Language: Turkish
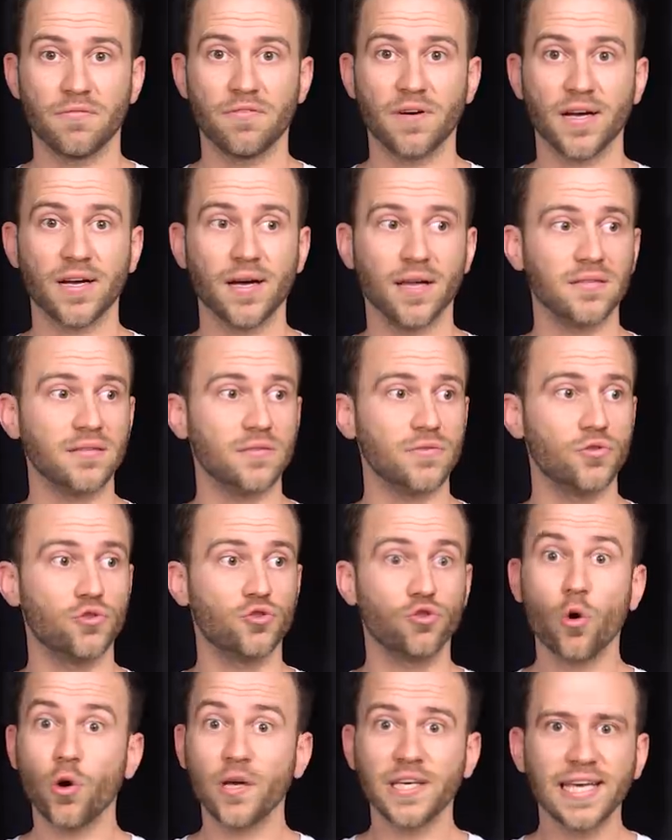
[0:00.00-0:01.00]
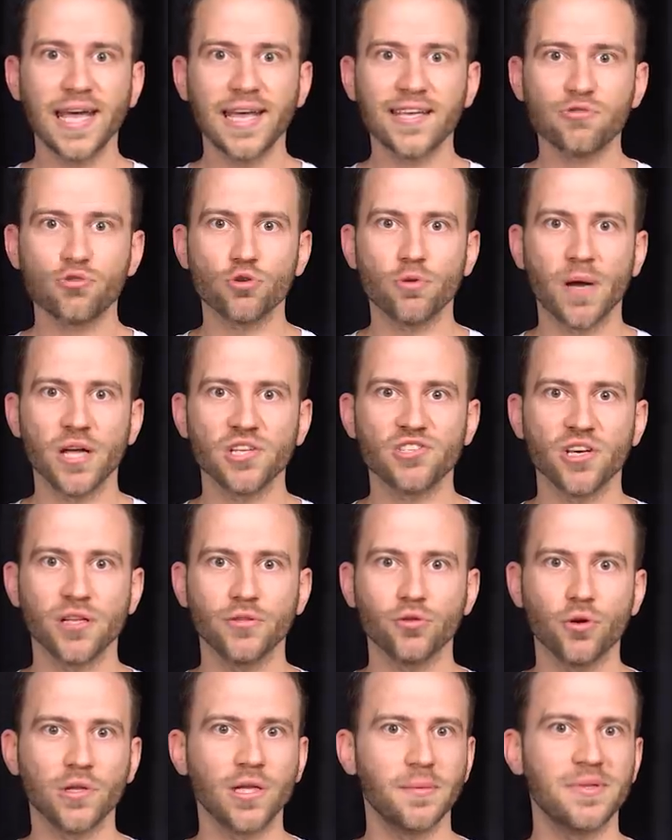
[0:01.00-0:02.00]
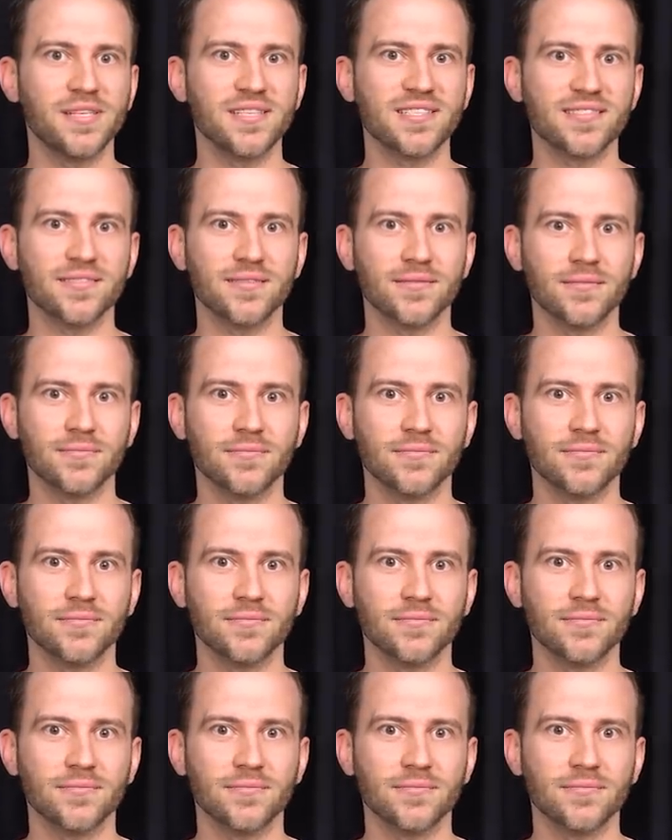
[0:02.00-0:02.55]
Fakat çok iyi enstrüman çalıyor olabilirsin.